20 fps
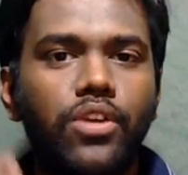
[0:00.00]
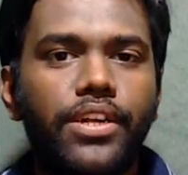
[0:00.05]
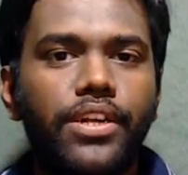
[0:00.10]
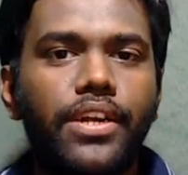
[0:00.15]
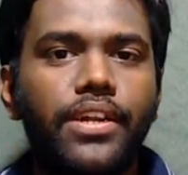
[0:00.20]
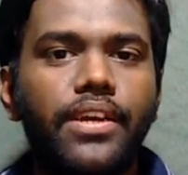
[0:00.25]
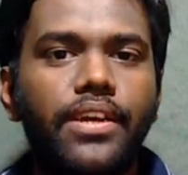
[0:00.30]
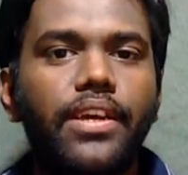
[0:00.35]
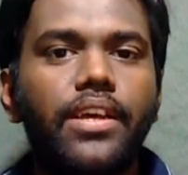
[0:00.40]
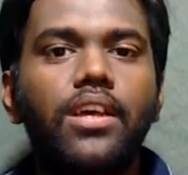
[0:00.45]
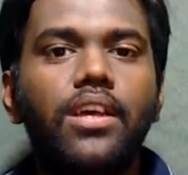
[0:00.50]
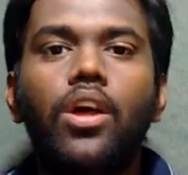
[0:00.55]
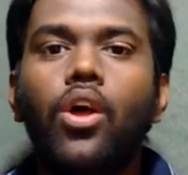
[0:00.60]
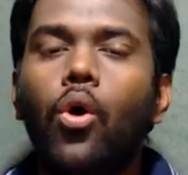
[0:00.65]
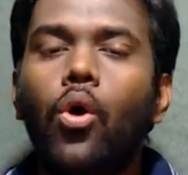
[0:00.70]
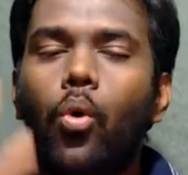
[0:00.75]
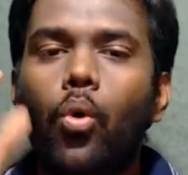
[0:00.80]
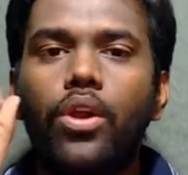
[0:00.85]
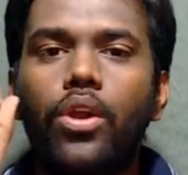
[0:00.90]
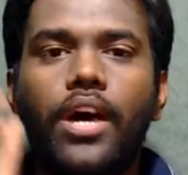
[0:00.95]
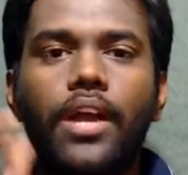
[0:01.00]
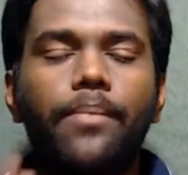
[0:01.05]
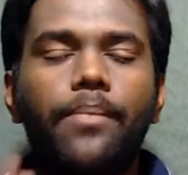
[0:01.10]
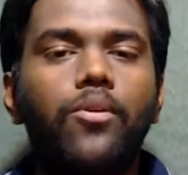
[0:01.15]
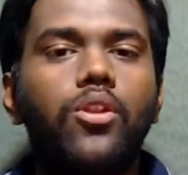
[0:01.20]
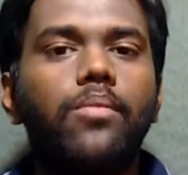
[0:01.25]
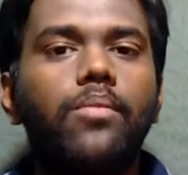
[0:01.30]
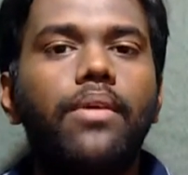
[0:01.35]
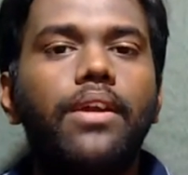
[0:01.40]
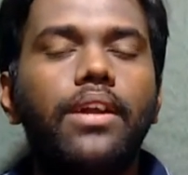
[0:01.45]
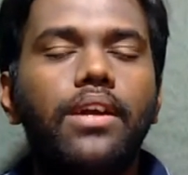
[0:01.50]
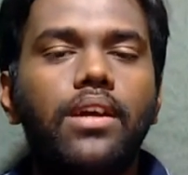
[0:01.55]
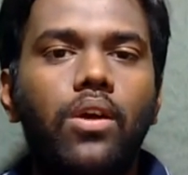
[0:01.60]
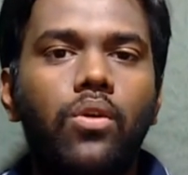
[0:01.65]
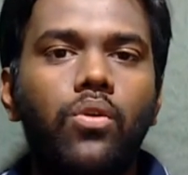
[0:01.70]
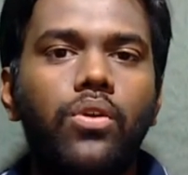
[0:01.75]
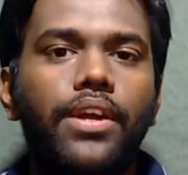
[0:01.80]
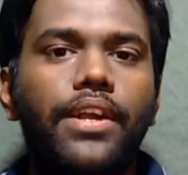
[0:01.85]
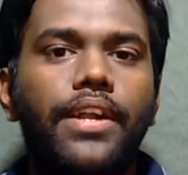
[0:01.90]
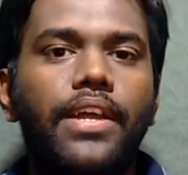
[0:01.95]
யுனைடெடுக்கு ஒரு அற்புதமான
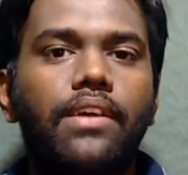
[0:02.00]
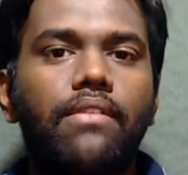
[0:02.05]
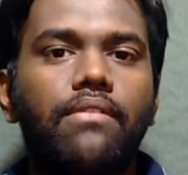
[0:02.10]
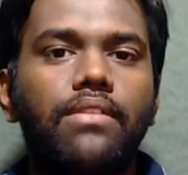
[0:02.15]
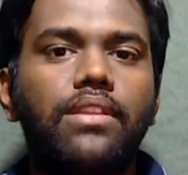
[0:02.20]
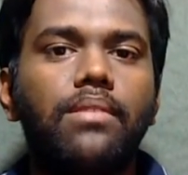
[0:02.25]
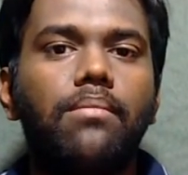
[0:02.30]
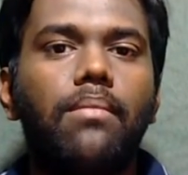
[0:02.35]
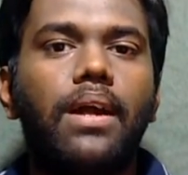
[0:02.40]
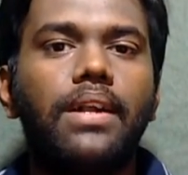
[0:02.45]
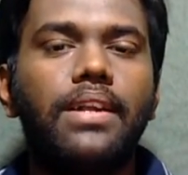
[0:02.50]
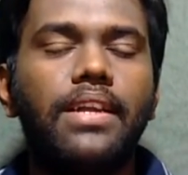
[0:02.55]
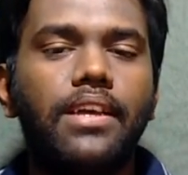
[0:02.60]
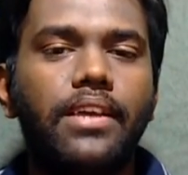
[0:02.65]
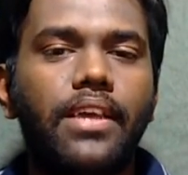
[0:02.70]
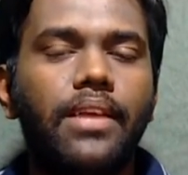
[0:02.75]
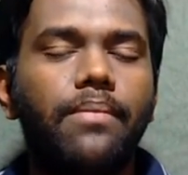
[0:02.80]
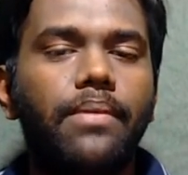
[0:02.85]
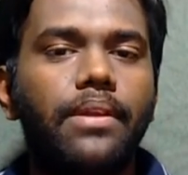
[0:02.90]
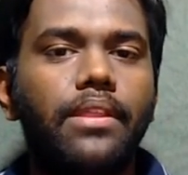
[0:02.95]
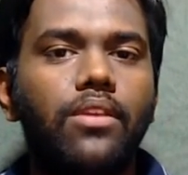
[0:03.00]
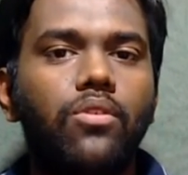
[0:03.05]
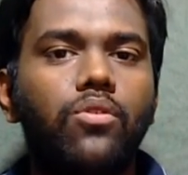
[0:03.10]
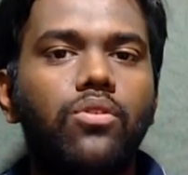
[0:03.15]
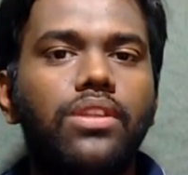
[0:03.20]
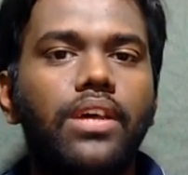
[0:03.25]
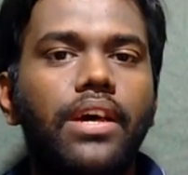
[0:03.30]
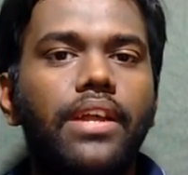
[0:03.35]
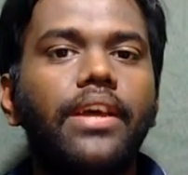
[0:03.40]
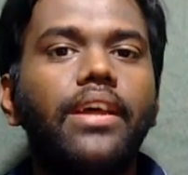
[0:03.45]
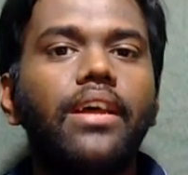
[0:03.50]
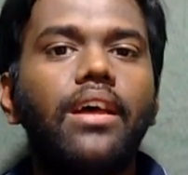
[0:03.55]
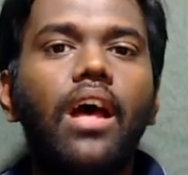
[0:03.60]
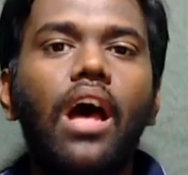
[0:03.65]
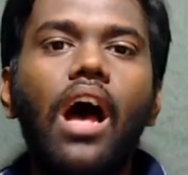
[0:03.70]
கவுண்டர் அட்டாக் வந்து மாட்டை ஏற்படுத்தி கொடுத்தாரு